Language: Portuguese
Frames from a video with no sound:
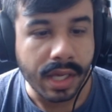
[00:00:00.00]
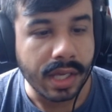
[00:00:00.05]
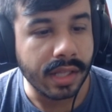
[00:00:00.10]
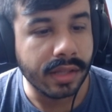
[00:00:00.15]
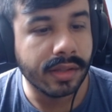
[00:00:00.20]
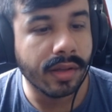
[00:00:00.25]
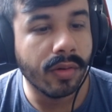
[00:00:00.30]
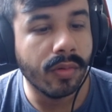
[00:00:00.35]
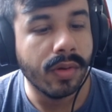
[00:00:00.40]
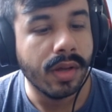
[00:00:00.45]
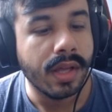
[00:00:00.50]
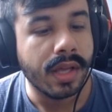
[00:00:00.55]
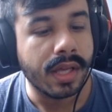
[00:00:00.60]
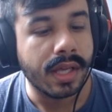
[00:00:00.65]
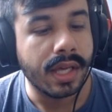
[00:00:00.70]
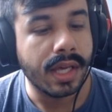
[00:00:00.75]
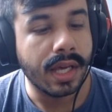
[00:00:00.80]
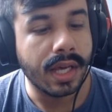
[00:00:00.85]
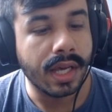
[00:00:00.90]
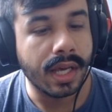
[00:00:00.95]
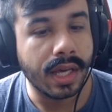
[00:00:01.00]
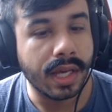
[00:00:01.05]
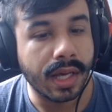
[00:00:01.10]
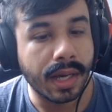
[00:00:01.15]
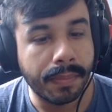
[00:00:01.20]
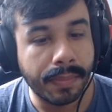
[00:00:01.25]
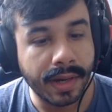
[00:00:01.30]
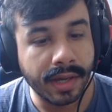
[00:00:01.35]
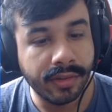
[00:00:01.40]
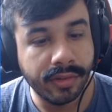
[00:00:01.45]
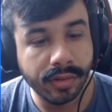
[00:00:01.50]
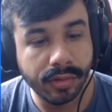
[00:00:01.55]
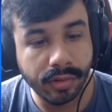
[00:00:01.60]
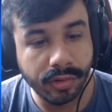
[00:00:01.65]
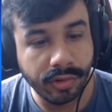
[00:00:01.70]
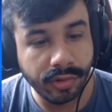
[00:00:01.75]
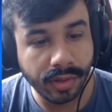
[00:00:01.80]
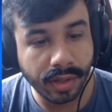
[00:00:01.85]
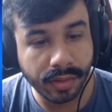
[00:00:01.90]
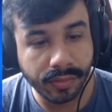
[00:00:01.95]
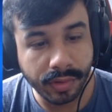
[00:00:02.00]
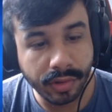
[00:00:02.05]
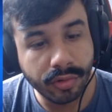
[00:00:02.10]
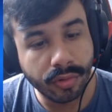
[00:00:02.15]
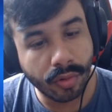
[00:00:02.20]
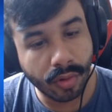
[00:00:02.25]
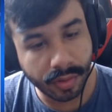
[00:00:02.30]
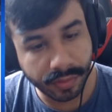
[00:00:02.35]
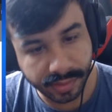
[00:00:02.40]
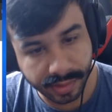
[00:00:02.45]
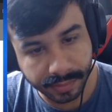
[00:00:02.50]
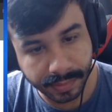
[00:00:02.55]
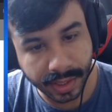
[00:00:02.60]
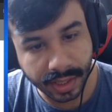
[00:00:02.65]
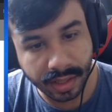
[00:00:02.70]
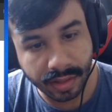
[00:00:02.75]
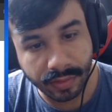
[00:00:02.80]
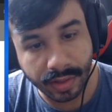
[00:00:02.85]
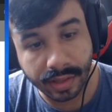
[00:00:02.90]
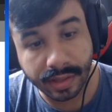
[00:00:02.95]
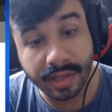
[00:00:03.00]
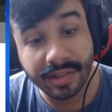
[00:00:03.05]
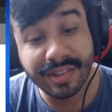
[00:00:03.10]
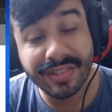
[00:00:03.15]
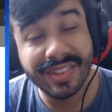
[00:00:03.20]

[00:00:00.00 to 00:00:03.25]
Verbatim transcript: Então, é, a partir do dia 29, semana que vem, até dia